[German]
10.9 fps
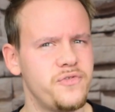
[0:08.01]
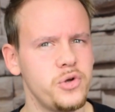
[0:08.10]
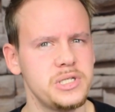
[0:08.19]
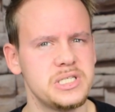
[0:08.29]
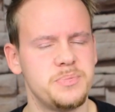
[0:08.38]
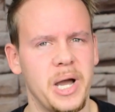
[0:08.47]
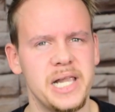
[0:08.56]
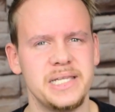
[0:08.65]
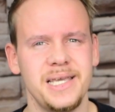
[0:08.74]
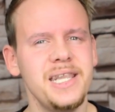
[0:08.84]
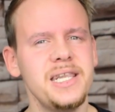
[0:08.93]
wird es
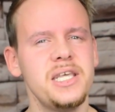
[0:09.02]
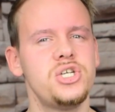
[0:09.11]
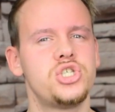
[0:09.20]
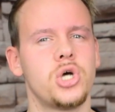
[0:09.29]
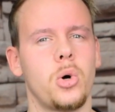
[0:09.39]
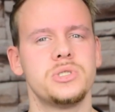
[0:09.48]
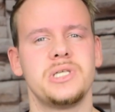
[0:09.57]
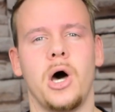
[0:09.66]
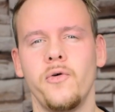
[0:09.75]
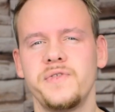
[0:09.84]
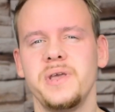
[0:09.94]
bald Indie-Shows
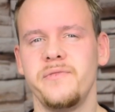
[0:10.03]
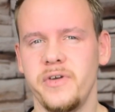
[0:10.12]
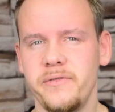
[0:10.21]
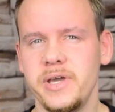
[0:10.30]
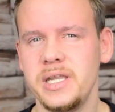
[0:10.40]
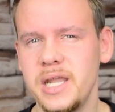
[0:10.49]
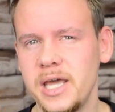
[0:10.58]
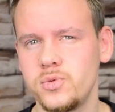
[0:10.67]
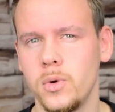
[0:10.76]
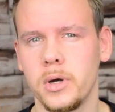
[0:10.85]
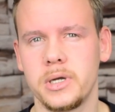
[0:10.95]
auf dem WWE
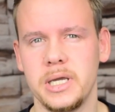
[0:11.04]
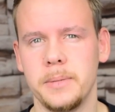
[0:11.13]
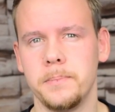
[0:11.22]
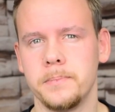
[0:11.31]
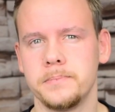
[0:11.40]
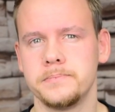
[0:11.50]
Network geben.